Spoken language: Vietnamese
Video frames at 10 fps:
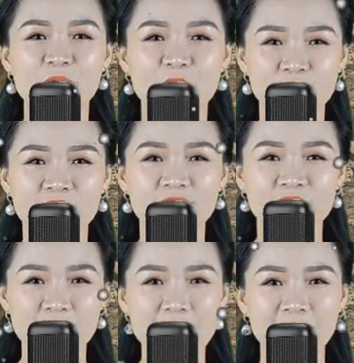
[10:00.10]
và phân tích
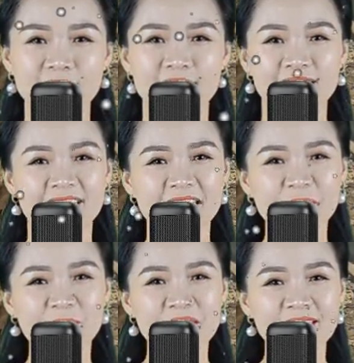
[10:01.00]
kỹ lưỡng mọi vấn
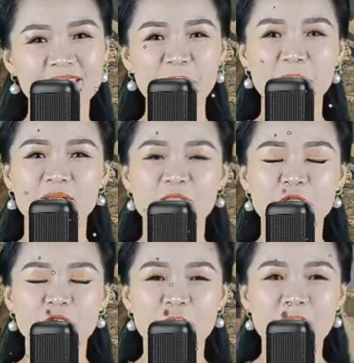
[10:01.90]
đề có thể xảy
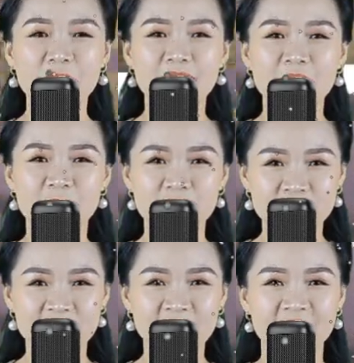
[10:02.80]
ra trước
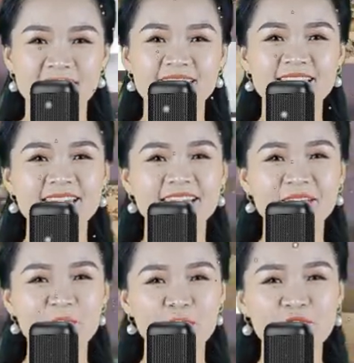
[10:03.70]
khi quyết định đầu
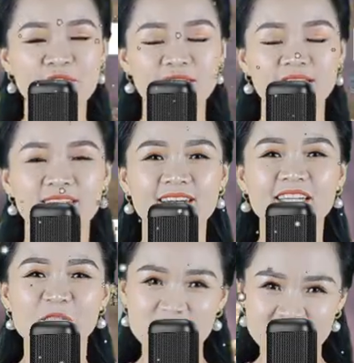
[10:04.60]
tư kinh doanh.
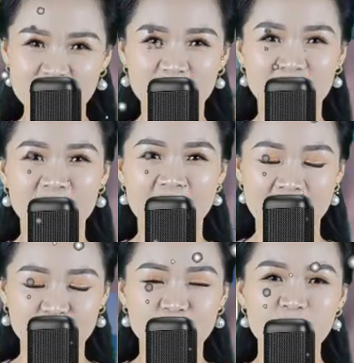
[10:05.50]
Tránh
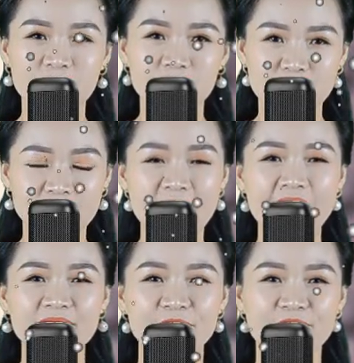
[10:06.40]
chung vốn làm ăn
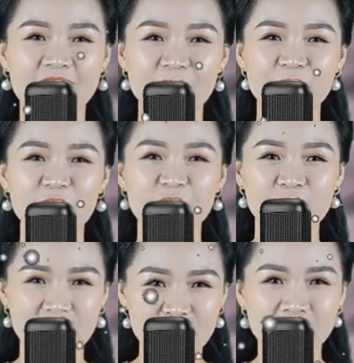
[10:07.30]
quy mô lớn
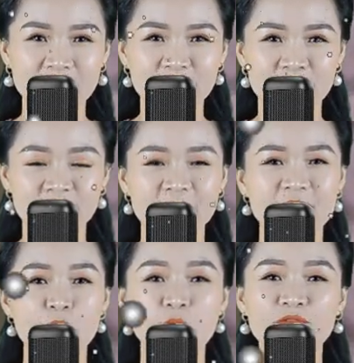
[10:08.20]
để giảm thiểu nguy
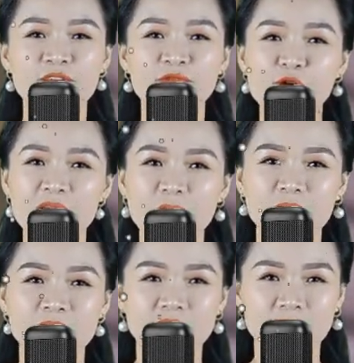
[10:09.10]
cơ thua lỗ
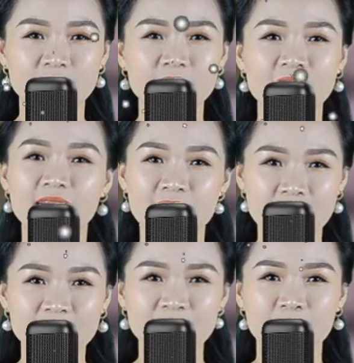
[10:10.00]
hoặc bị lừa đảo
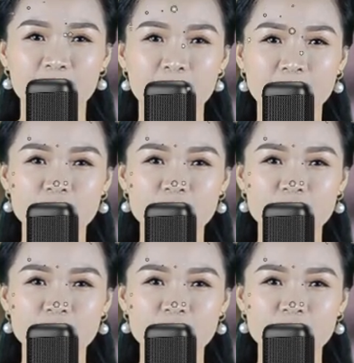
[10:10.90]
kinh tế.